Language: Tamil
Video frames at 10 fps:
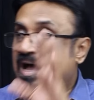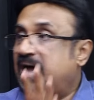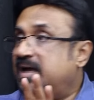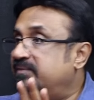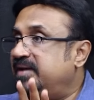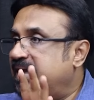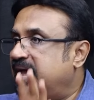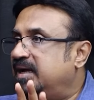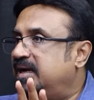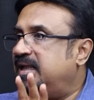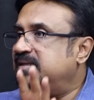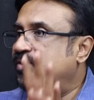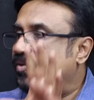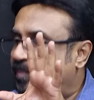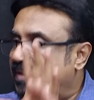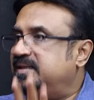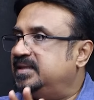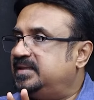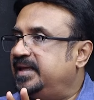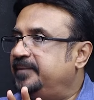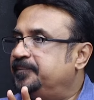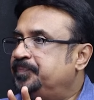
ஆகவே நாங்கள் அந்த ஒப்பந்தத்தை